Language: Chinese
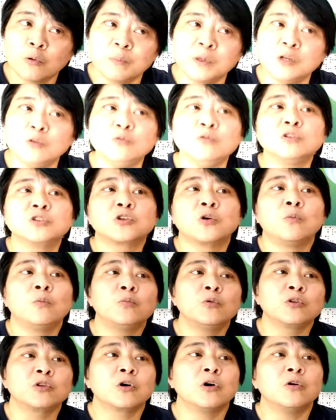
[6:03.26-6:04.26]
我们与众
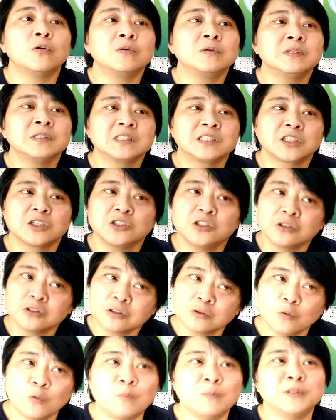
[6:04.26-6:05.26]
不同。这就
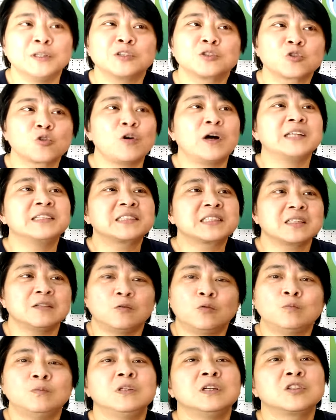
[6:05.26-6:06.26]
是我们的传
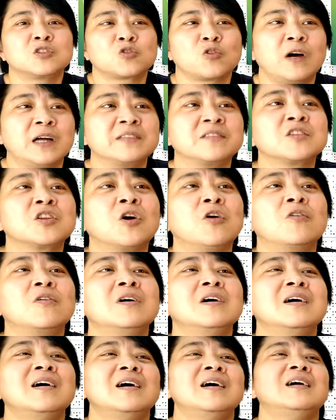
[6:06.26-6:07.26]
承，我们的传统。
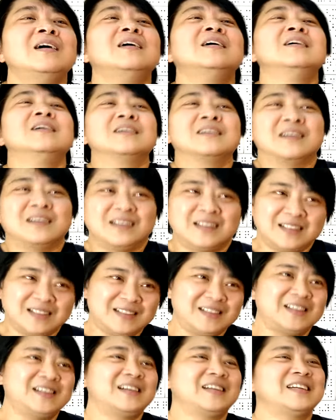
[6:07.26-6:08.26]

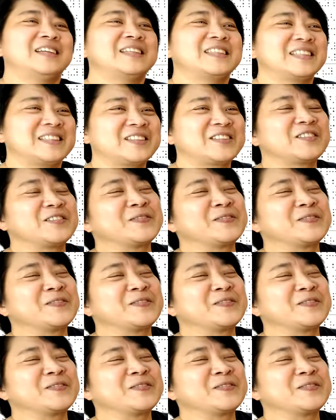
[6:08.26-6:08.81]
好，